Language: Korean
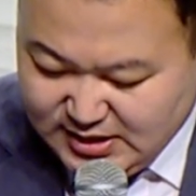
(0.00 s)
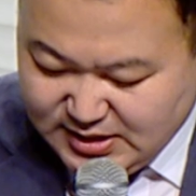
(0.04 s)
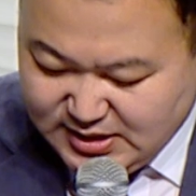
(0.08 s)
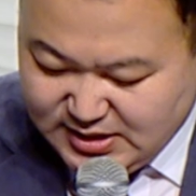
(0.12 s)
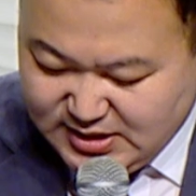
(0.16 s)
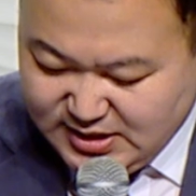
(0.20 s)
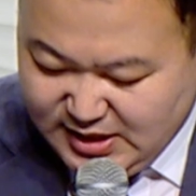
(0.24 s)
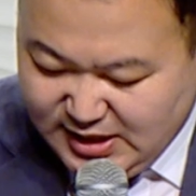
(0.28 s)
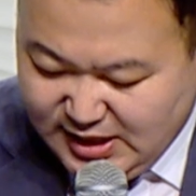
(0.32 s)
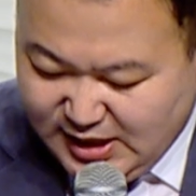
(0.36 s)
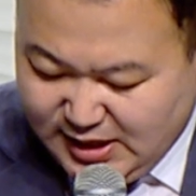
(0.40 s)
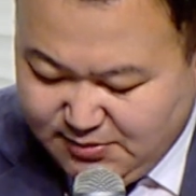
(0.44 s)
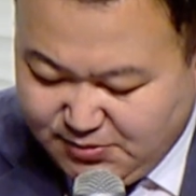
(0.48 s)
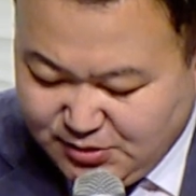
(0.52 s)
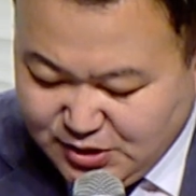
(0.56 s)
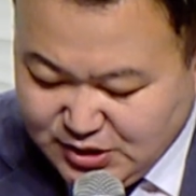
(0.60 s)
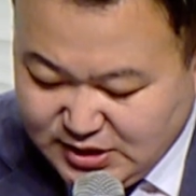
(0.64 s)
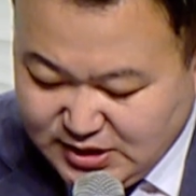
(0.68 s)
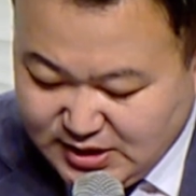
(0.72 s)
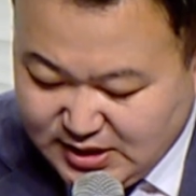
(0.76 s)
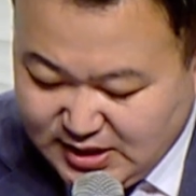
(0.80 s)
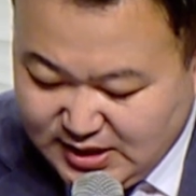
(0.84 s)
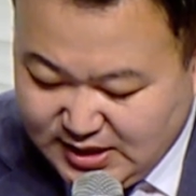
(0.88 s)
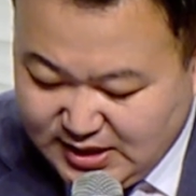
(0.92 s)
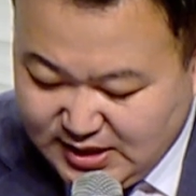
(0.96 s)
그의
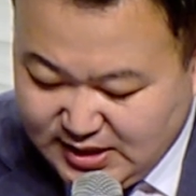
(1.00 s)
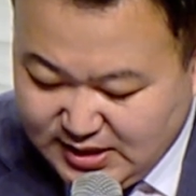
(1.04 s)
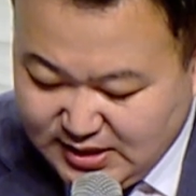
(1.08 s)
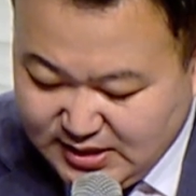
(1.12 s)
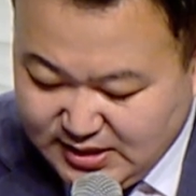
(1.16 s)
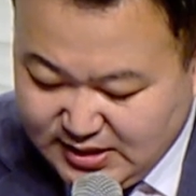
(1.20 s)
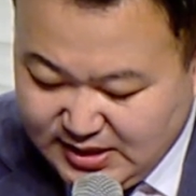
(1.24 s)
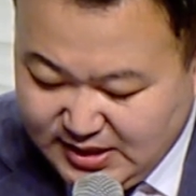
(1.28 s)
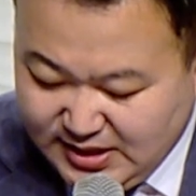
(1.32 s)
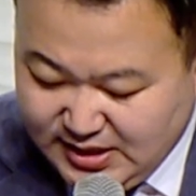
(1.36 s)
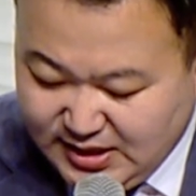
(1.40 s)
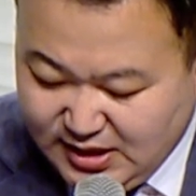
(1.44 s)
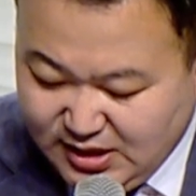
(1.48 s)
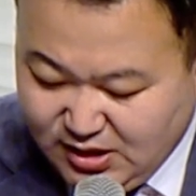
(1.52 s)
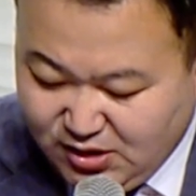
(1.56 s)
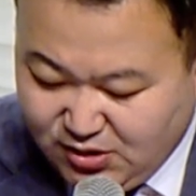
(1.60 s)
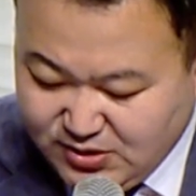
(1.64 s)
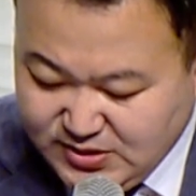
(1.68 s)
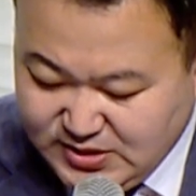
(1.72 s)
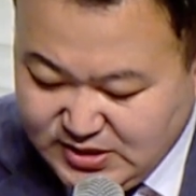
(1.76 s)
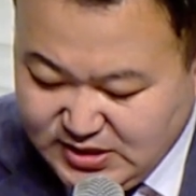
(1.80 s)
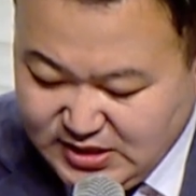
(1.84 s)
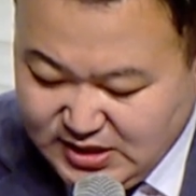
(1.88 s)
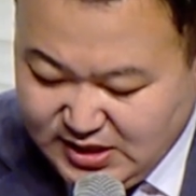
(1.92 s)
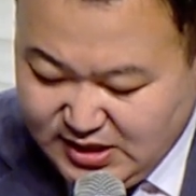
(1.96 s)
아버지가 내게
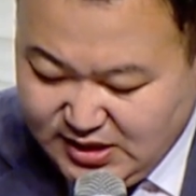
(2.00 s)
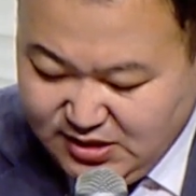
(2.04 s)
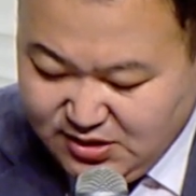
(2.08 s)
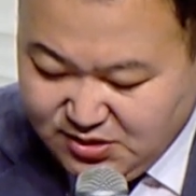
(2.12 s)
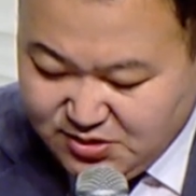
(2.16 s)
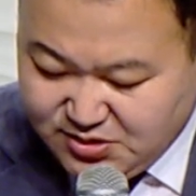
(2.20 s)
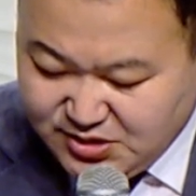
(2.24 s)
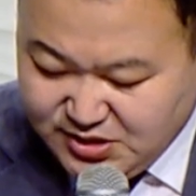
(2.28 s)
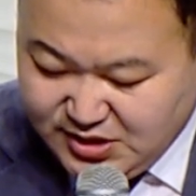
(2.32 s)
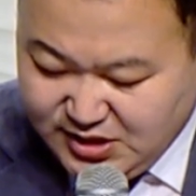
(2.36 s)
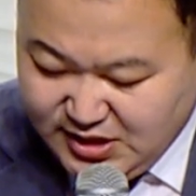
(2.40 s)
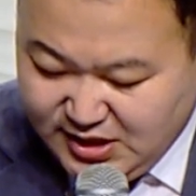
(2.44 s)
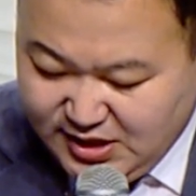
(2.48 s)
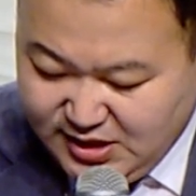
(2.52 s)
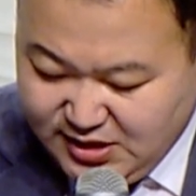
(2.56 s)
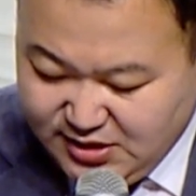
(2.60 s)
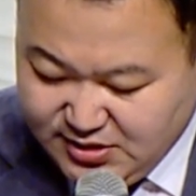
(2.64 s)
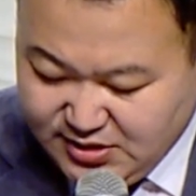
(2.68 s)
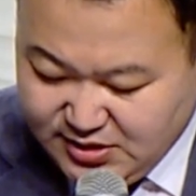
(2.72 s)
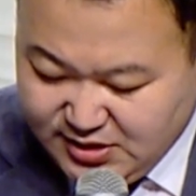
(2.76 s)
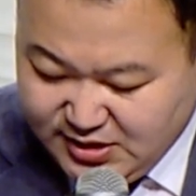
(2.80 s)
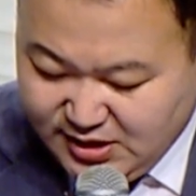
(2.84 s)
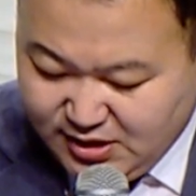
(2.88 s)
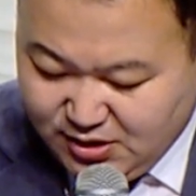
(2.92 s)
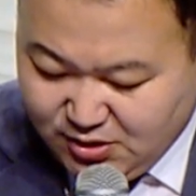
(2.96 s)
어찌하여
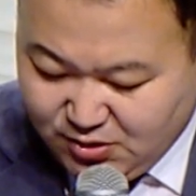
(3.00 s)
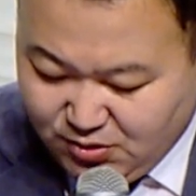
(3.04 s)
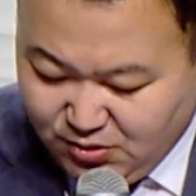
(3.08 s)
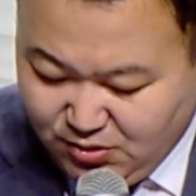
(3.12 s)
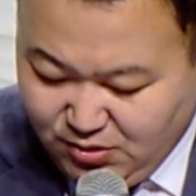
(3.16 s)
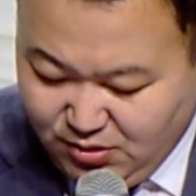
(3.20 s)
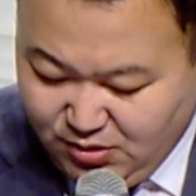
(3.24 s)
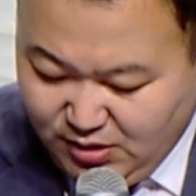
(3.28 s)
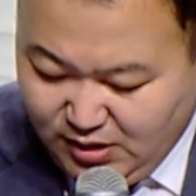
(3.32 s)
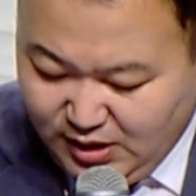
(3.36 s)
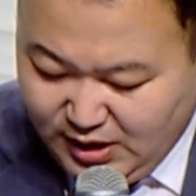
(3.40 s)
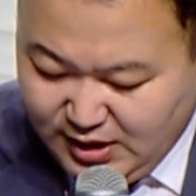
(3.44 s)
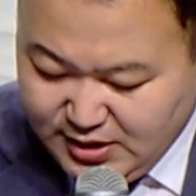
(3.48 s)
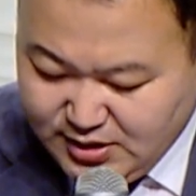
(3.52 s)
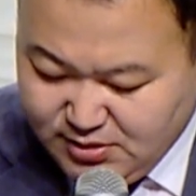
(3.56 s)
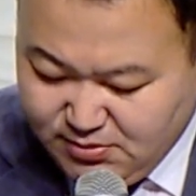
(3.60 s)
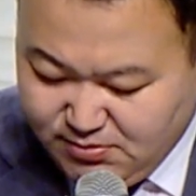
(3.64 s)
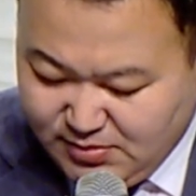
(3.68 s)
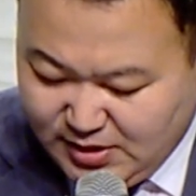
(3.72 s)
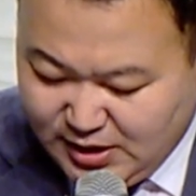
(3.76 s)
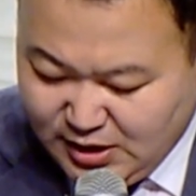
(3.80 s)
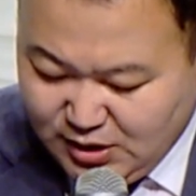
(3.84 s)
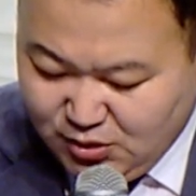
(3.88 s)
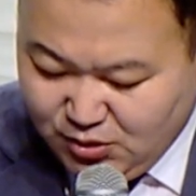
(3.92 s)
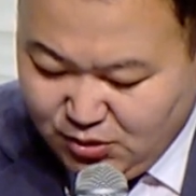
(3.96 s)
그리하였느냐고 하는
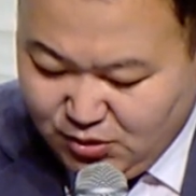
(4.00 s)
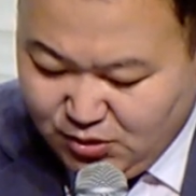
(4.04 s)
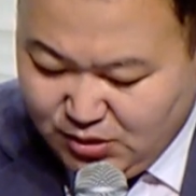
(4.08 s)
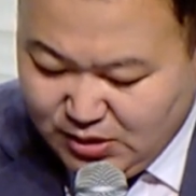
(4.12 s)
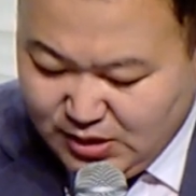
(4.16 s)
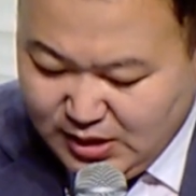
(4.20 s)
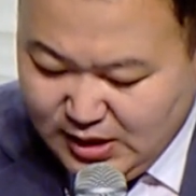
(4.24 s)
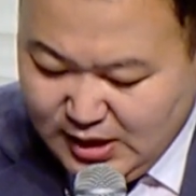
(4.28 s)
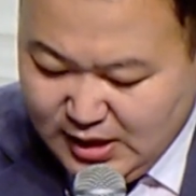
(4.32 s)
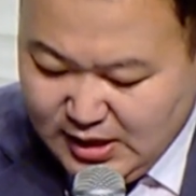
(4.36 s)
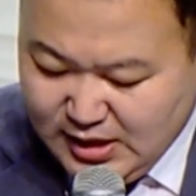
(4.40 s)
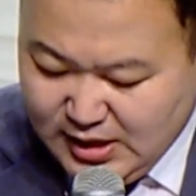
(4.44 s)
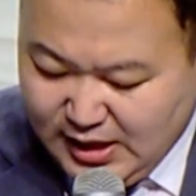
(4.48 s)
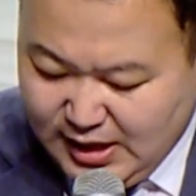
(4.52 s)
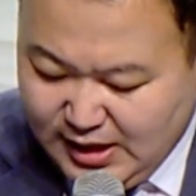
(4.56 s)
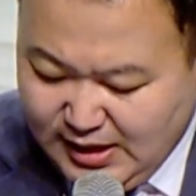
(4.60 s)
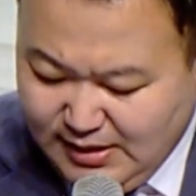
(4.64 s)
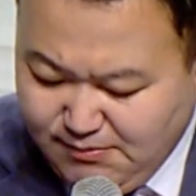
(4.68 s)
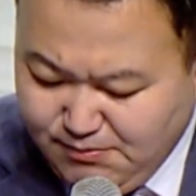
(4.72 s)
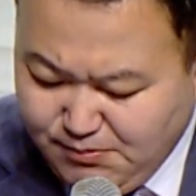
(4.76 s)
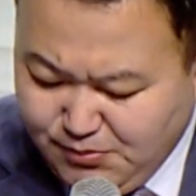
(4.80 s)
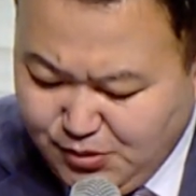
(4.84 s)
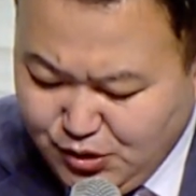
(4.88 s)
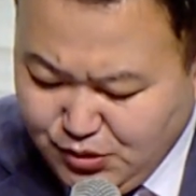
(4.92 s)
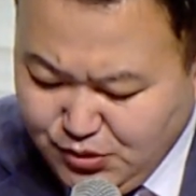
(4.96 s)
말로
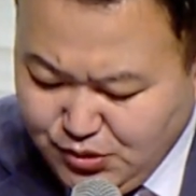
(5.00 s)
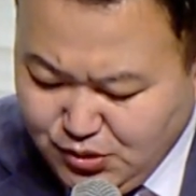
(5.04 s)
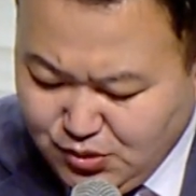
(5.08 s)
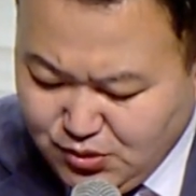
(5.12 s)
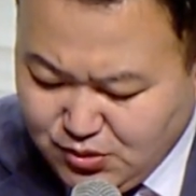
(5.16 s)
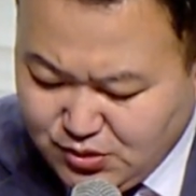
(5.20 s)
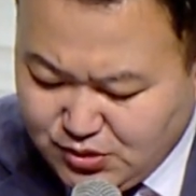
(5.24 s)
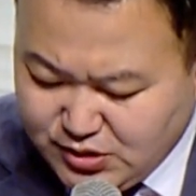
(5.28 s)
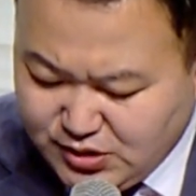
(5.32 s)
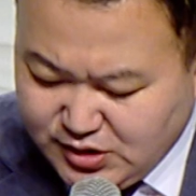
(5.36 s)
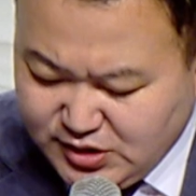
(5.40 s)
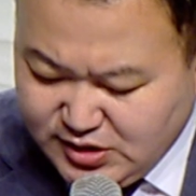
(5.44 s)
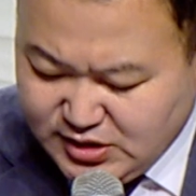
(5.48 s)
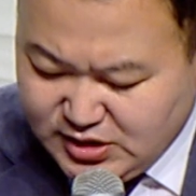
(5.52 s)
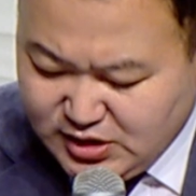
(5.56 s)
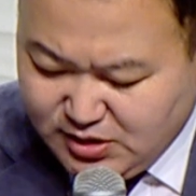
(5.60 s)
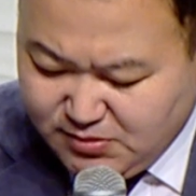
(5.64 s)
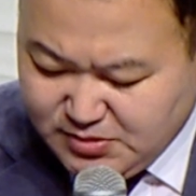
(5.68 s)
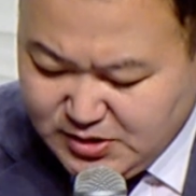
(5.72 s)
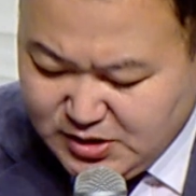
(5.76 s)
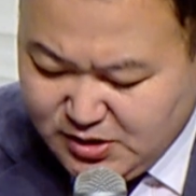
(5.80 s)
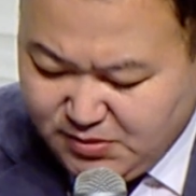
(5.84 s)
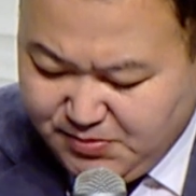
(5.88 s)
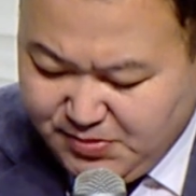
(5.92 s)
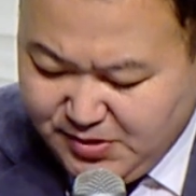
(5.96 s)
한 번도 그를
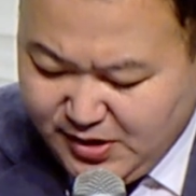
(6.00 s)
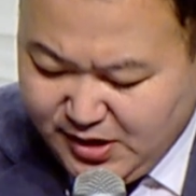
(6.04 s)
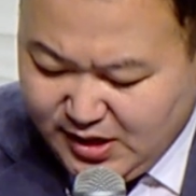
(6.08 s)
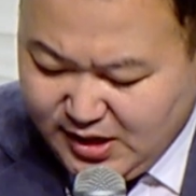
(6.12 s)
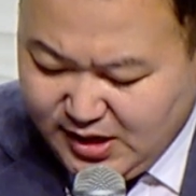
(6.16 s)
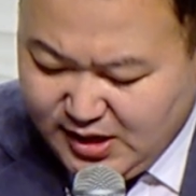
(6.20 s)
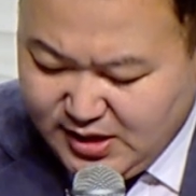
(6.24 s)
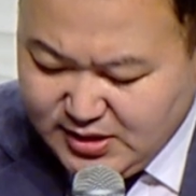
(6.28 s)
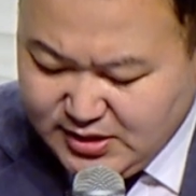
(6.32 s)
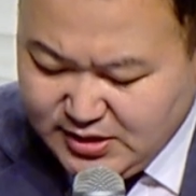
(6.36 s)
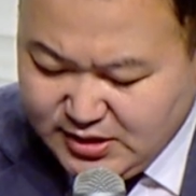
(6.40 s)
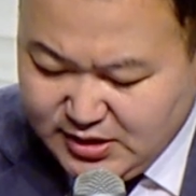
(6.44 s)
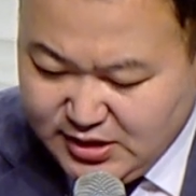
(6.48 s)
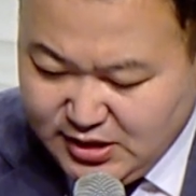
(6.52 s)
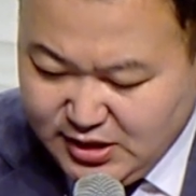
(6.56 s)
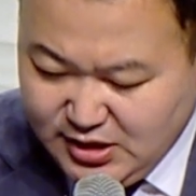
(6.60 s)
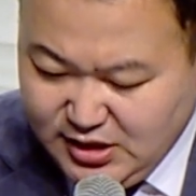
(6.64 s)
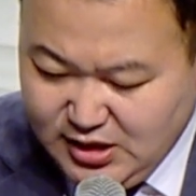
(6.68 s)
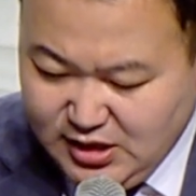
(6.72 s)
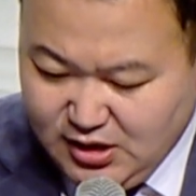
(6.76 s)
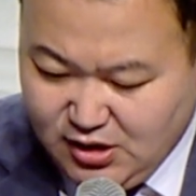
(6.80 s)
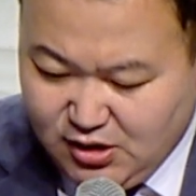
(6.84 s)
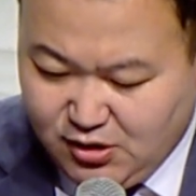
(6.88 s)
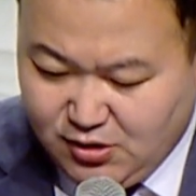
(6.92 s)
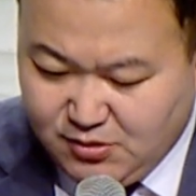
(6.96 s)
섭섭하게 한
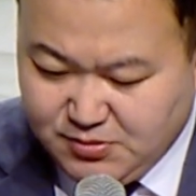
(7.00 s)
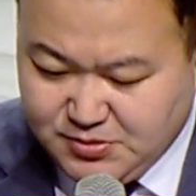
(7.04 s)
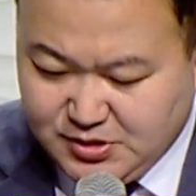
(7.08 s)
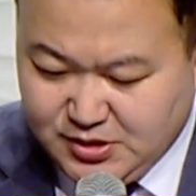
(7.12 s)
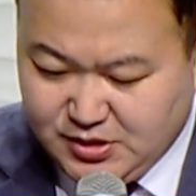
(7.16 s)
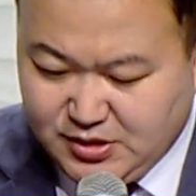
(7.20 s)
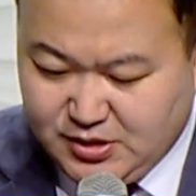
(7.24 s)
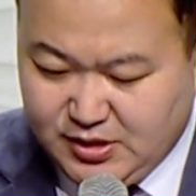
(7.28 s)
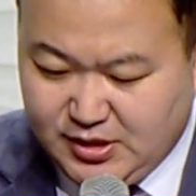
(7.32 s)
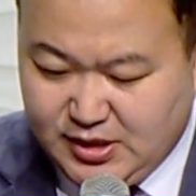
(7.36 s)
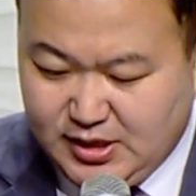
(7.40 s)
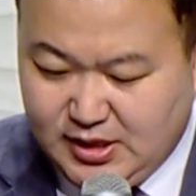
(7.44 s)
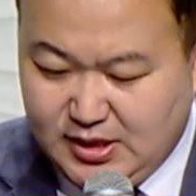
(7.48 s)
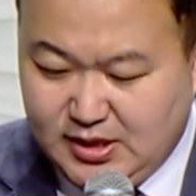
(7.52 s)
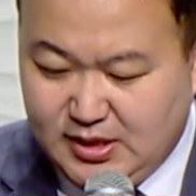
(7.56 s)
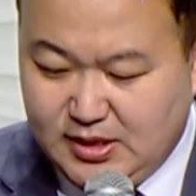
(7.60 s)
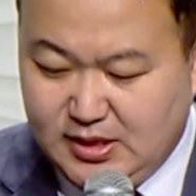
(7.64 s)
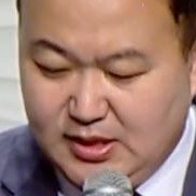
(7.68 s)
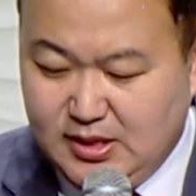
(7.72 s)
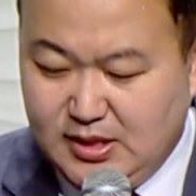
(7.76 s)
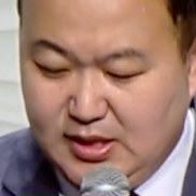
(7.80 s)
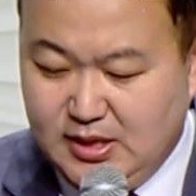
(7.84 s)
일이 없었더라.